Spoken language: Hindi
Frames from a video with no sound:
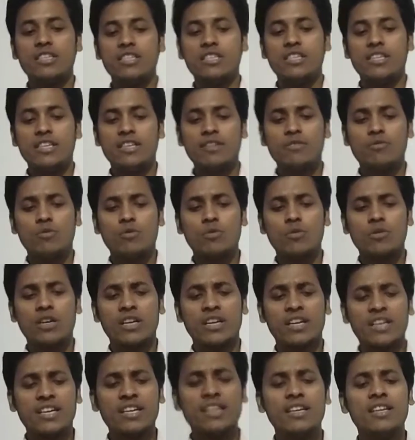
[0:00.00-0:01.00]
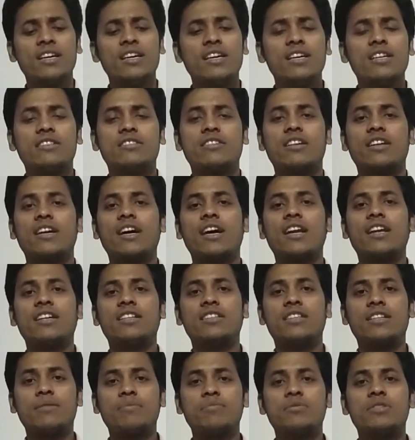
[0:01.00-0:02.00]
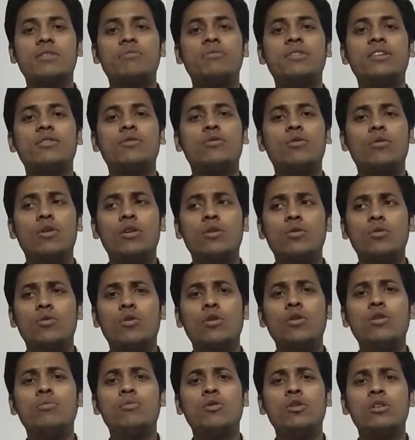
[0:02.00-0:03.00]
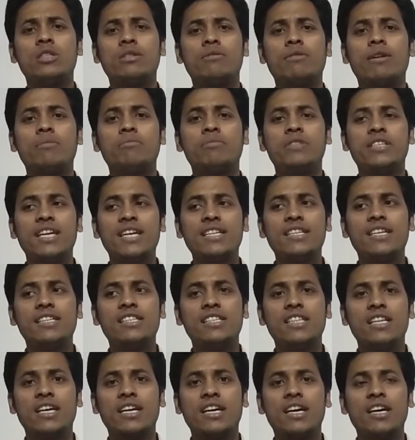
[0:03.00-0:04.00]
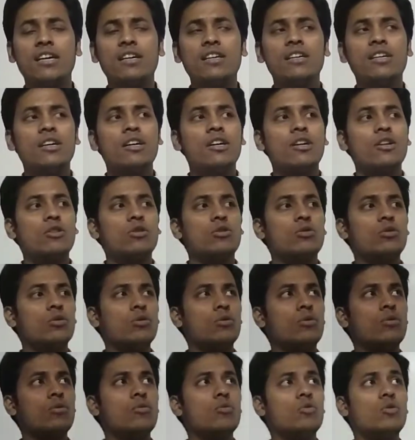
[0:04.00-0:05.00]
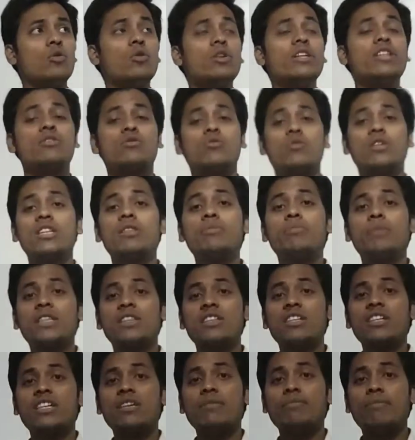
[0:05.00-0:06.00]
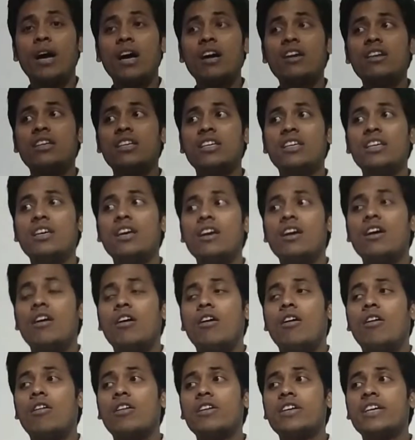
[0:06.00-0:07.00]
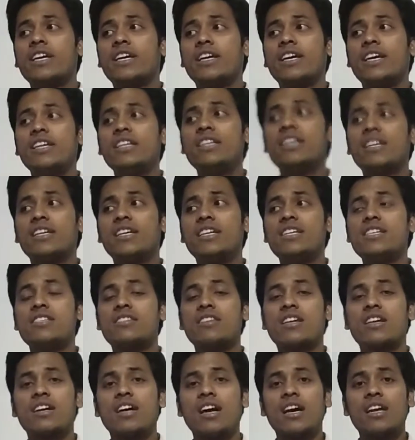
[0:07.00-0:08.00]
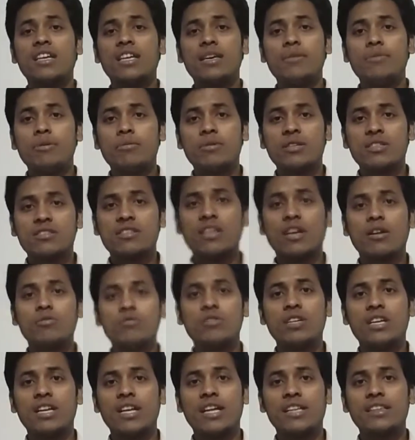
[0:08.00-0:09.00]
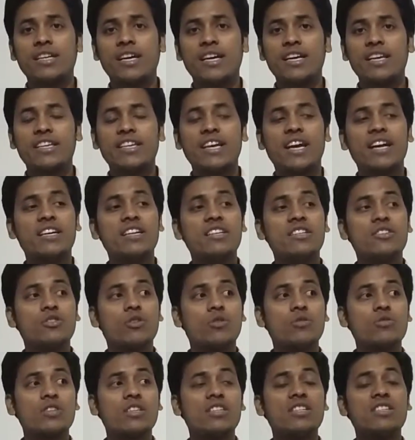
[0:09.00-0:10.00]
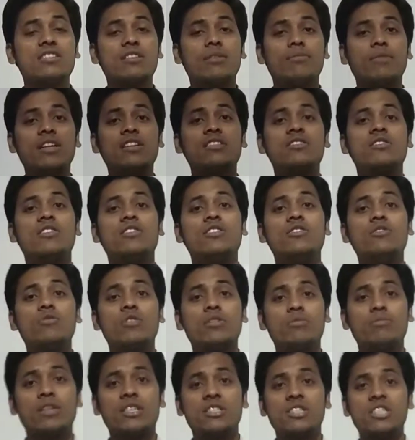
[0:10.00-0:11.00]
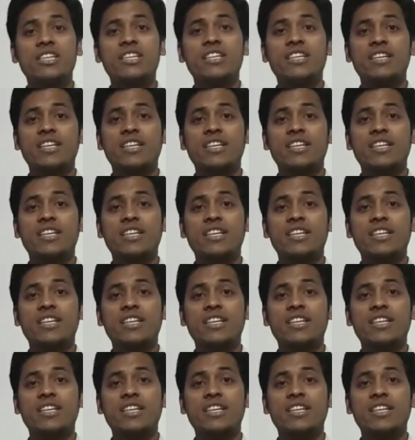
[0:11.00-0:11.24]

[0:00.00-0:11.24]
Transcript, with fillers: ये वो करके सरकार की तरफ से भी गोलमोल जवाब दिया जाने लगा तो उन्होंने श्वेत पत्र की मांग की और ये कहीं ना कहीं सरकार की व्यवस्था को दिखलाता है कि आखिर चौसठ ही समान श्रेणियों के बच्चे के